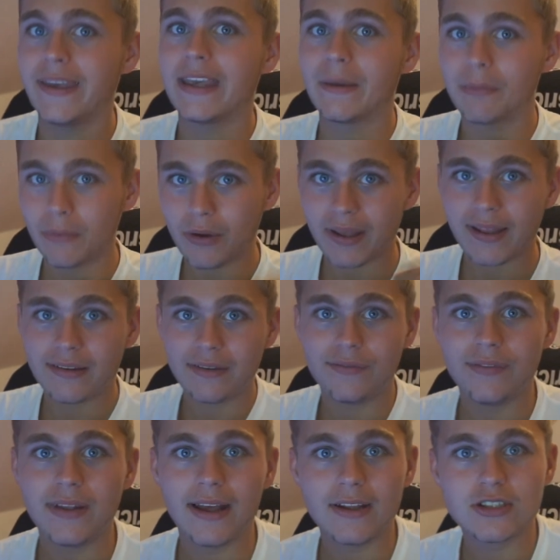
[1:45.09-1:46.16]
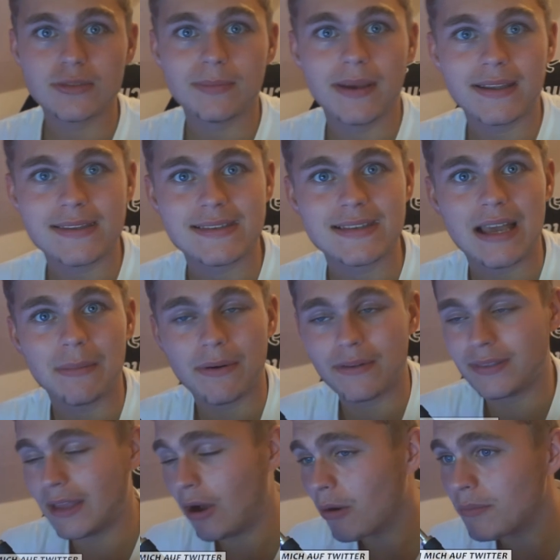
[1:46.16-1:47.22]
Ich habe noch relativ viel Halsschmerzen, aber
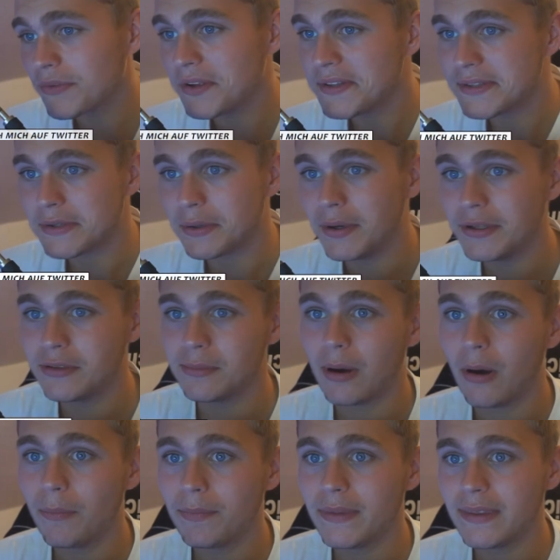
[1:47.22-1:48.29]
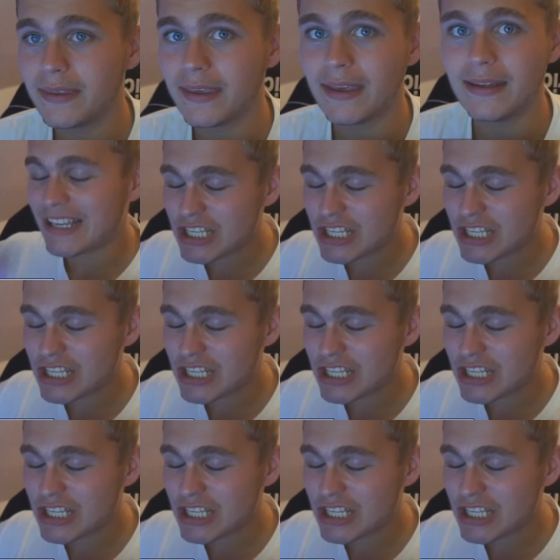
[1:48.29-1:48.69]
darum soll es auch heute überhaupt nicht gehen.